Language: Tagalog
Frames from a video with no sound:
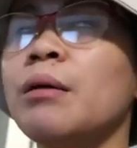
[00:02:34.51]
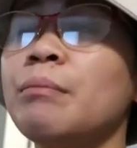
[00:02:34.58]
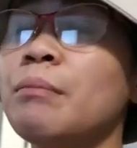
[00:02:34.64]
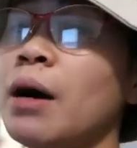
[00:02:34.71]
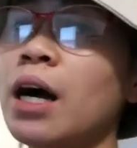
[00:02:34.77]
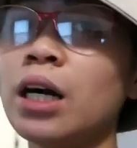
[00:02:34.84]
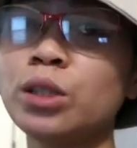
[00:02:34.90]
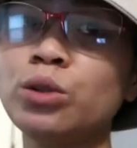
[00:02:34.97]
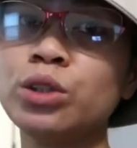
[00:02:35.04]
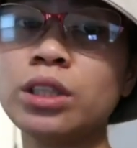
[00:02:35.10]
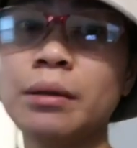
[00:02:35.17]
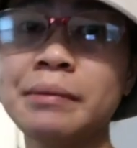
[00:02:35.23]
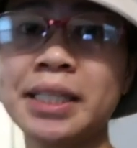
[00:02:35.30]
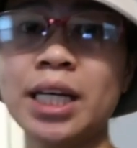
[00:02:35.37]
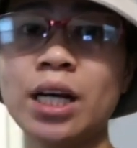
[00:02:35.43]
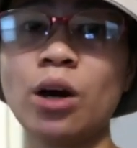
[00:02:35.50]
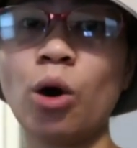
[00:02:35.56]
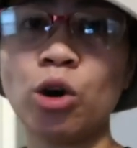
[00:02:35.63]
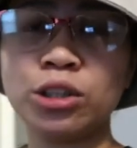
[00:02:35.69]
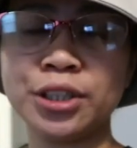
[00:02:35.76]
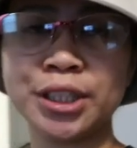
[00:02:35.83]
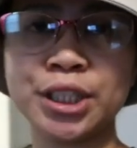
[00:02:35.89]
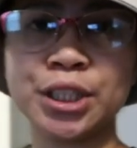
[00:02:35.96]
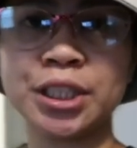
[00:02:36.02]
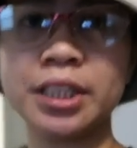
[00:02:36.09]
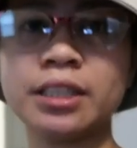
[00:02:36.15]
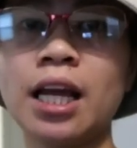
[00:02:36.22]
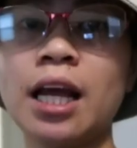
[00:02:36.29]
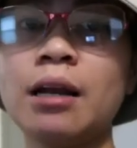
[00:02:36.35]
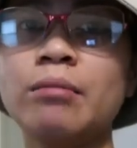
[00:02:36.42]
makakanood kami ng
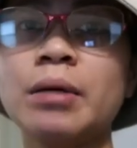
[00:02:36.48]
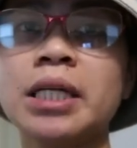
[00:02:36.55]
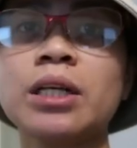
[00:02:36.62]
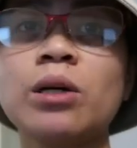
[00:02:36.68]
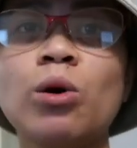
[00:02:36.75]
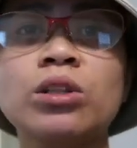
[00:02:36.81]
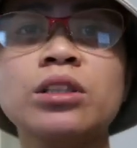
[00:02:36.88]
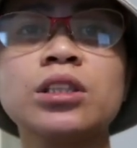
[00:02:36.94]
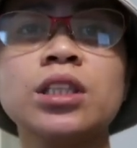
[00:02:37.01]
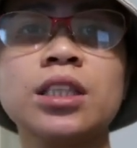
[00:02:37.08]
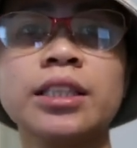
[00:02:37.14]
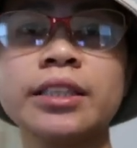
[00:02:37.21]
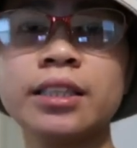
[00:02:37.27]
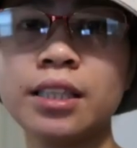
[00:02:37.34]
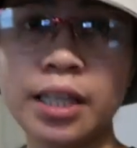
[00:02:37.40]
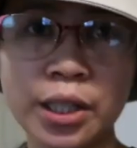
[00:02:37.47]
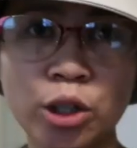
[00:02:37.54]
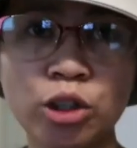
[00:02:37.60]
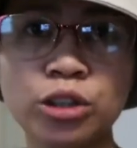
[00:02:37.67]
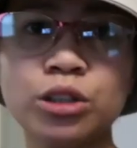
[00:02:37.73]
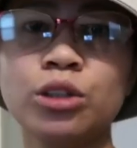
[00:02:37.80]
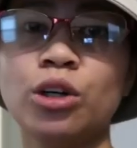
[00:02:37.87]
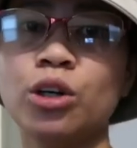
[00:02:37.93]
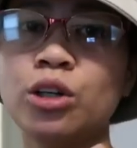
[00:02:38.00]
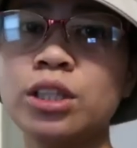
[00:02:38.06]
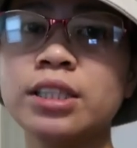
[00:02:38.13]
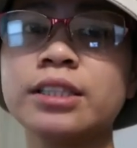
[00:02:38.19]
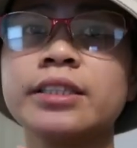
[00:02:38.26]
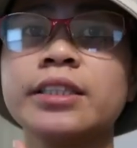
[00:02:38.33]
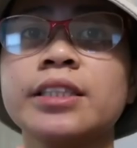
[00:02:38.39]
concert dahil may concert ngayon
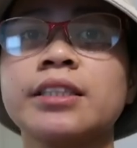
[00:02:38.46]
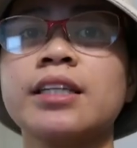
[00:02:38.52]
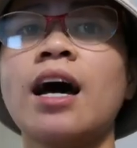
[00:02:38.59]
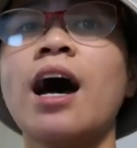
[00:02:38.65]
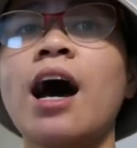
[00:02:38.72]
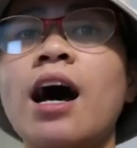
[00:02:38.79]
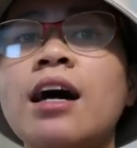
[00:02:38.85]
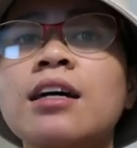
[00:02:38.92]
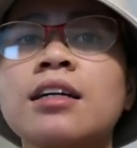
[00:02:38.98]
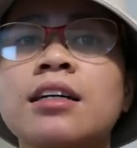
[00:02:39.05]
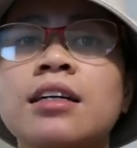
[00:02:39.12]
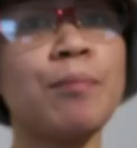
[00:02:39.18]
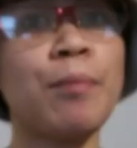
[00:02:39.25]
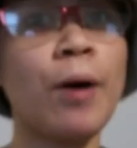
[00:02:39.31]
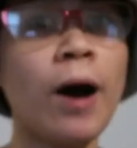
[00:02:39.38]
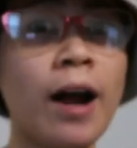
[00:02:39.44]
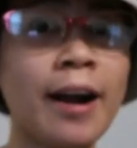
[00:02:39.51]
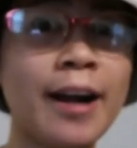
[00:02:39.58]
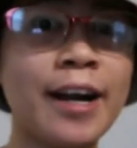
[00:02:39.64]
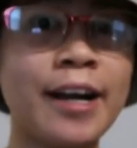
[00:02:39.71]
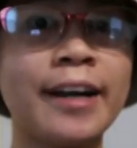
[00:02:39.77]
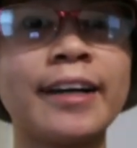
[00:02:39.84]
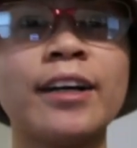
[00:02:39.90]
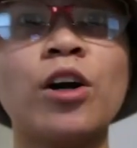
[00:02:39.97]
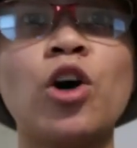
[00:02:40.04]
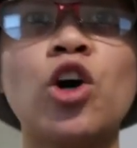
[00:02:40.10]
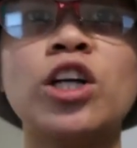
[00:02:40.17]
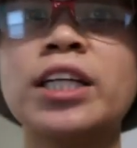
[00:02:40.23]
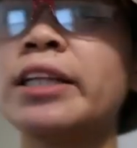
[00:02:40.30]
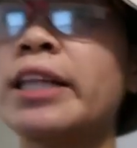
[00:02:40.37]
doon sa park.
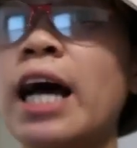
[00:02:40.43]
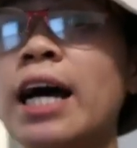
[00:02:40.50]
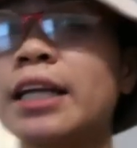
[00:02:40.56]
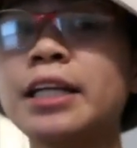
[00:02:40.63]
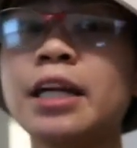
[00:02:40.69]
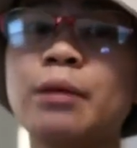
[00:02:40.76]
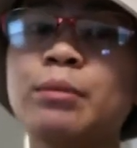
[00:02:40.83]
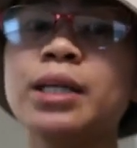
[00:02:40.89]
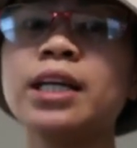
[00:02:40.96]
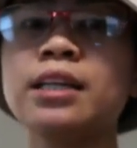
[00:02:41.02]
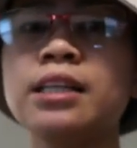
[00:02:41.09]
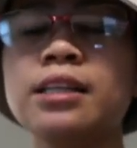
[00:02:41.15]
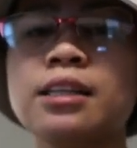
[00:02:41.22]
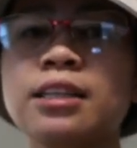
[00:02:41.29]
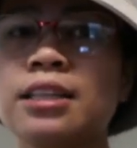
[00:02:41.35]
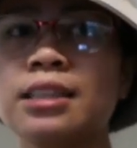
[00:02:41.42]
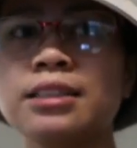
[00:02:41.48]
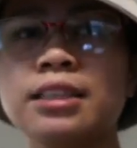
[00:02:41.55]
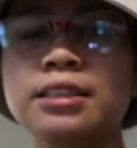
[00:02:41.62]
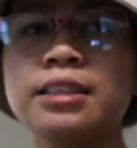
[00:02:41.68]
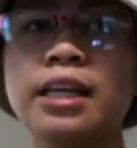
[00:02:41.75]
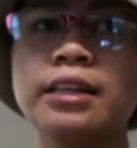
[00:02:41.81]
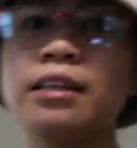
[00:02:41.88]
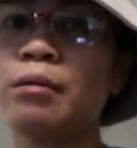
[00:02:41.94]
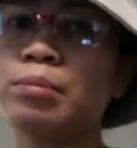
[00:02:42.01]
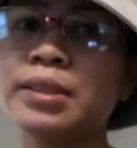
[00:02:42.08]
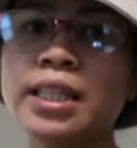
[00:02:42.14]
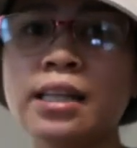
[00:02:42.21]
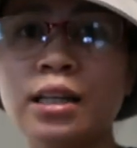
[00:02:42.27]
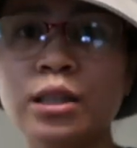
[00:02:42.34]
Oo, na namin kanina na nagsiset up
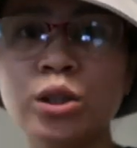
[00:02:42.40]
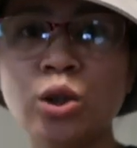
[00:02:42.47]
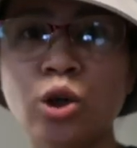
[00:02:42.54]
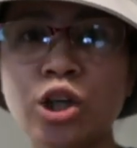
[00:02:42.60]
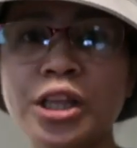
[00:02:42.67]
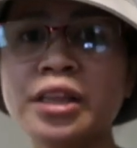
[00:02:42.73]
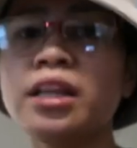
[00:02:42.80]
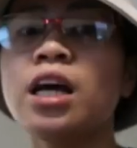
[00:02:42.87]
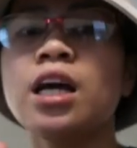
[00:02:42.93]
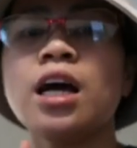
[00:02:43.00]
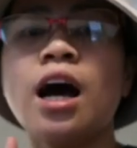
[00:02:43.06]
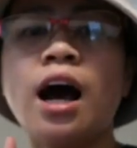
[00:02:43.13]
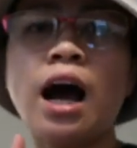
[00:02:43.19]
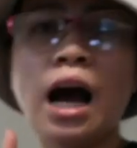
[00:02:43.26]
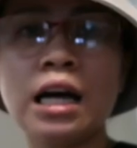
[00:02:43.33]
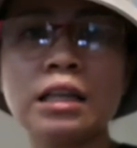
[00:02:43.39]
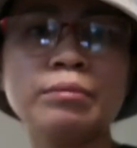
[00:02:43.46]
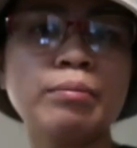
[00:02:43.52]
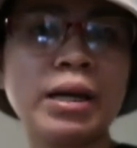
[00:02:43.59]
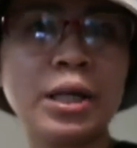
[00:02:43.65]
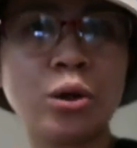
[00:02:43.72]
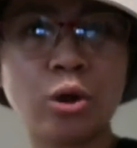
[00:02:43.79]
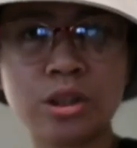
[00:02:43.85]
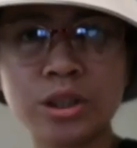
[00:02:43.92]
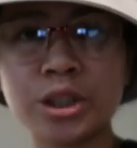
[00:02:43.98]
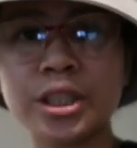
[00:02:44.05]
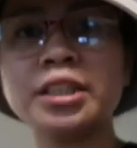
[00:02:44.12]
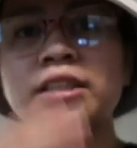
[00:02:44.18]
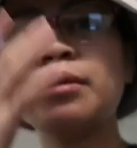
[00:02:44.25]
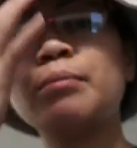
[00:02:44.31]
sila doon at may
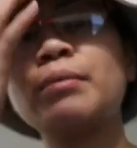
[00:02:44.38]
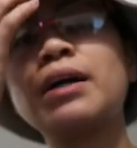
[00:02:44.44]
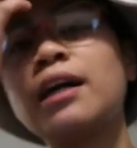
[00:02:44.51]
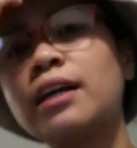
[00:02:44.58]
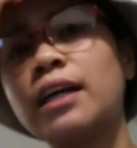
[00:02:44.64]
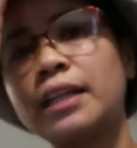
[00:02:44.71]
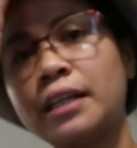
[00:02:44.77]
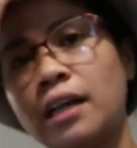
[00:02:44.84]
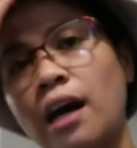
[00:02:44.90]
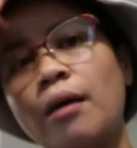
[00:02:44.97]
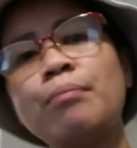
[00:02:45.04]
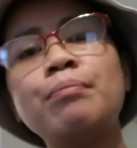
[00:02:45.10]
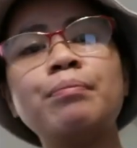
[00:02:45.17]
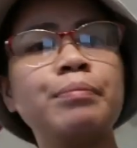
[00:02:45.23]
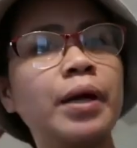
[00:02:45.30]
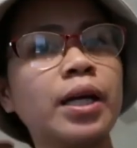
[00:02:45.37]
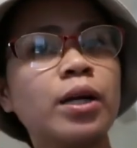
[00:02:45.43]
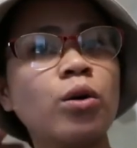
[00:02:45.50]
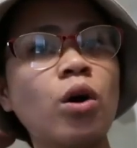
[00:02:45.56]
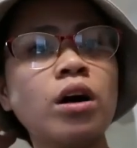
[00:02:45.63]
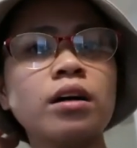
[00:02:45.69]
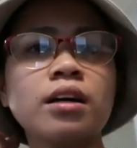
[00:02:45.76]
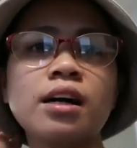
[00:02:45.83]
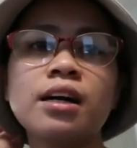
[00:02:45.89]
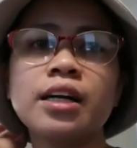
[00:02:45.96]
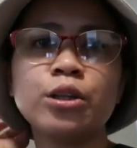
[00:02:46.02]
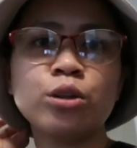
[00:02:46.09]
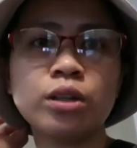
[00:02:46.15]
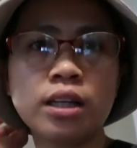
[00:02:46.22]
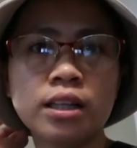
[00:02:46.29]
concert na magaganap. Pero hanggang
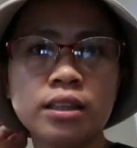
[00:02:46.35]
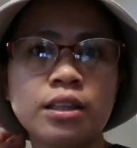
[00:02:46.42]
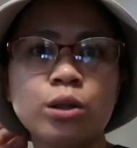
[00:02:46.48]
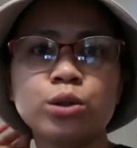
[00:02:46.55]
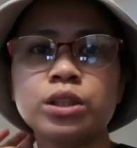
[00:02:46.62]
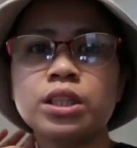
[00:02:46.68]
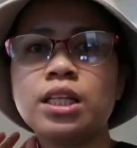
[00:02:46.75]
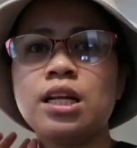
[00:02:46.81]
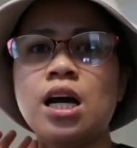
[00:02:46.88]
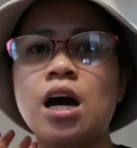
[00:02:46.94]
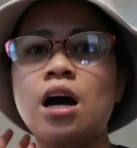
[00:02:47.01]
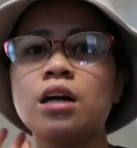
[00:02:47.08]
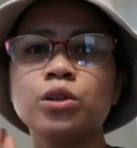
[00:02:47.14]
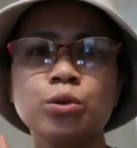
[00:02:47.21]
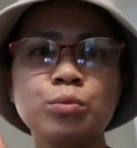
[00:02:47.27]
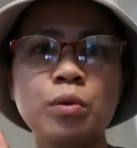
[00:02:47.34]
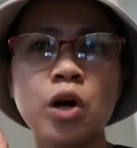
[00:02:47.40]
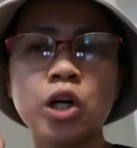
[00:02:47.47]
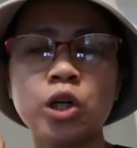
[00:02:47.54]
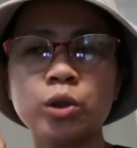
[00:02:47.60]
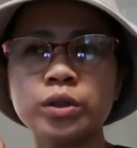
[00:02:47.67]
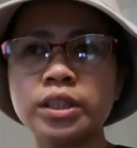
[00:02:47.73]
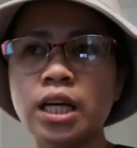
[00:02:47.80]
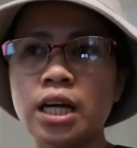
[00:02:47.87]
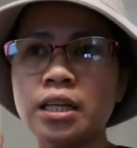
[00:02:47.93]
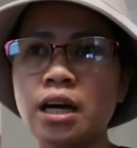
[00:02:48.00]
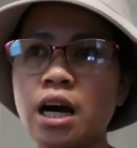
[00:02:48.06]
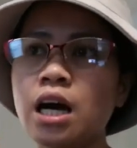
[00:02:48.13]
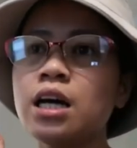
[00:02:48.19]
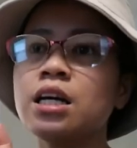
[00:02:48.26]
ngayon lang daw sila. Tomorrow
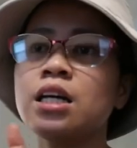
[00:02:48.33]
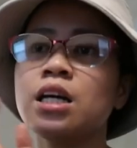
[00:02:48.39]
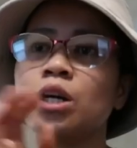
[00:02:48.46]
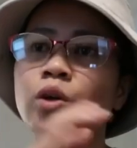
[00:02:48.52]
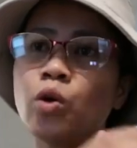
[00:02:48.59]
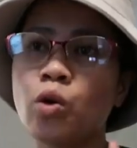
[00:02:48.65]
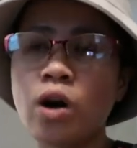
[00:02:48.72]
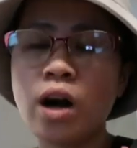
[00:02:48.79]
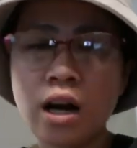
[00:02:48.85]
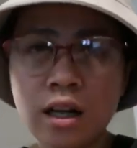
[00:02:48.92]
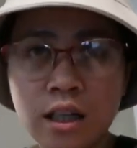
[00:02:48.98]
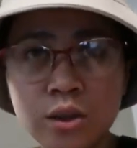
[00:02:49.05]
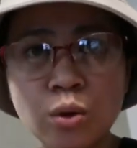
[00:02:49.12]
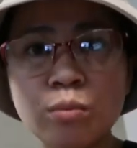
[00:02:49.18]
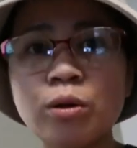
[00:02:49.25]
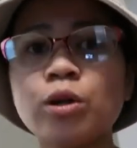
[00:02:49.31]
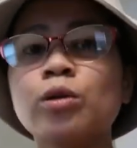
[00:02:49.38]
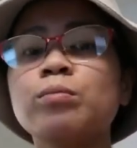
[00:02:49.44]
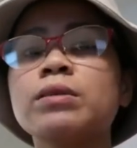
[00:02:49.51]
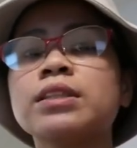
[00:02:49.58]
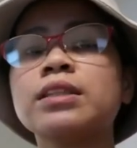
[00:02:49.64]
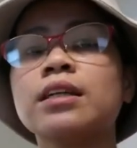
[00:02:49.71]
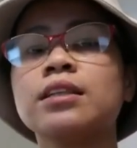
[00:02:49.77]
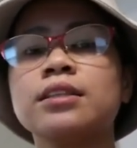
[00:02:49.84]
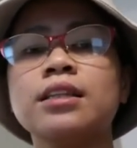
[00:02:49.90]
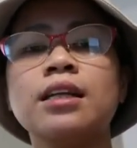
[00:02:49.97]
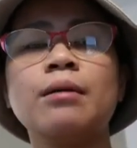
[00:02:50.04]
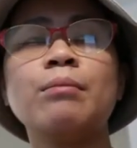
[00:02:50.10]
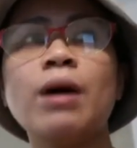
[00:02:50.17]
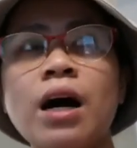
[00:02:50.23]
sana, kung hanggang tomorrow pa sana
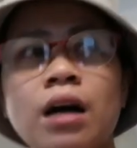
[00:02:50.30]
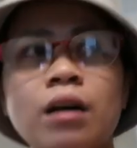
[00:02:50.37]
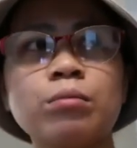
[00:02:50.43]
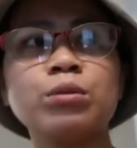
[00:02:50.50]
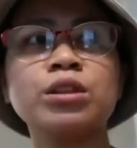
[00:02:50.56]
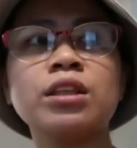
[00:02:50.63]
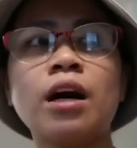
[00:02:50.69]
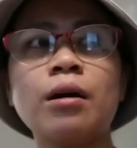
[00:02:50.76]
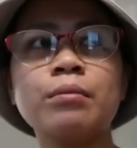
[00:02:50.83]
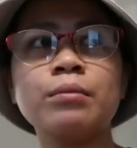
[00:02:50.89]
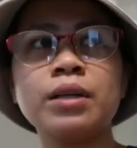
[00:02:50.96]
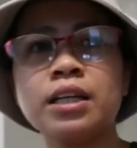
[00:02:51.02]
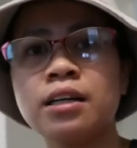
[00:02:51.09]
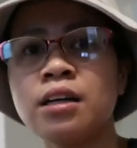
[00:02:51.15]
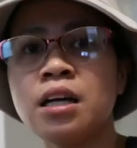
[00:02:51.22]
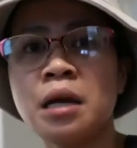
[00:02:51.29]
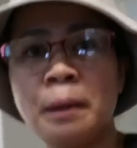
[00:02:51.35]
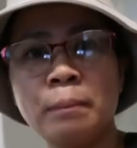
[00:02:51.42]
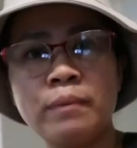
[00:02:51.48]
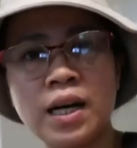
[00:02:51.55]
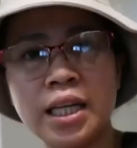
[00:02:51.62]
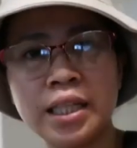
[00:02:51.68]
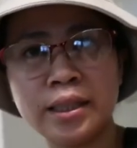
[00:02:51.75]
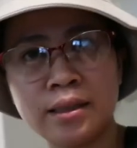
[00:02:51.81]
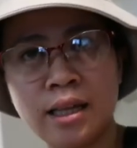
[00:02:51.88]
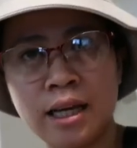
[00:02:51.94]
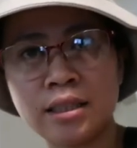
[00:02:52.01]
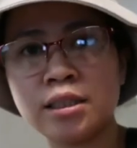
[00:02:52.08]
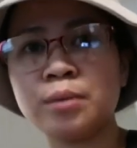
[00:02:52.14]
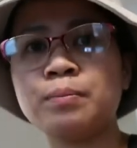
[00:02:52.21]
sila, makakapunta kami ng mga
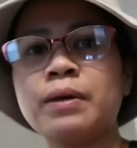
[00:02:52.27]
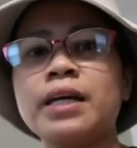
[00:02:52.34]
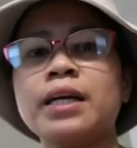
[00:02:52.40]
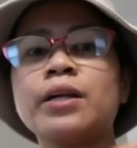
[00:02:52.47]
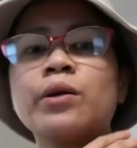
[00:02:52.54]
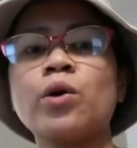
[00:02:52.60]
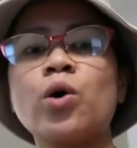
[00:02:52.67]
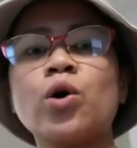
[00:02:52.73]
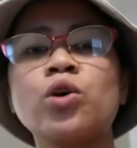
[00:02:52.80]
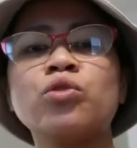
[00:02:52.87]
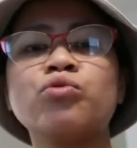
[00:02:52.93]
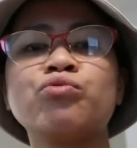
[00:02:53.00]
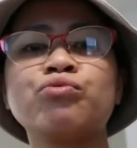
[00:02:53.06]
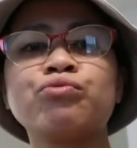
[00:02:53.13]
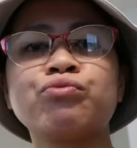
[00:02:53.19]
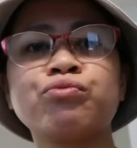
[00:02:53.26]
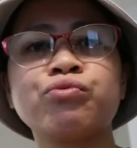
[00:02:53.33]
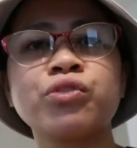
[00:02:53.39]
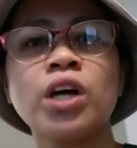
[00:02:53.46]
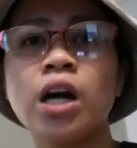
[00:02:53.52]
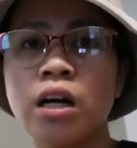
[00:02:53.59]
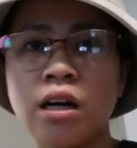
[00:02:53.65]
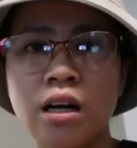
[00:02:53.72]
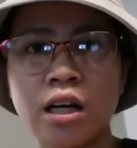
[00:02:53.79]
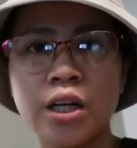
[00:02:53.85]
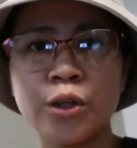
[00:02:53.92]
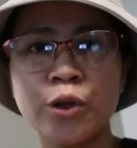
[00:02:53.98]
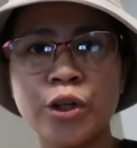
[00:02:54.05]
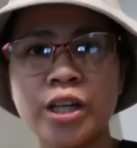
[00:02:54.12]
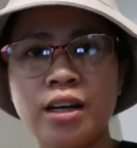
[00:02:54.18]
indies. Pero hanggang
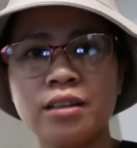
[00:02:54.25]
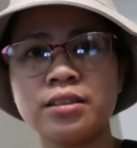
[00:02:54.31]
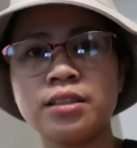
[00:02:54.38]
ngayon lang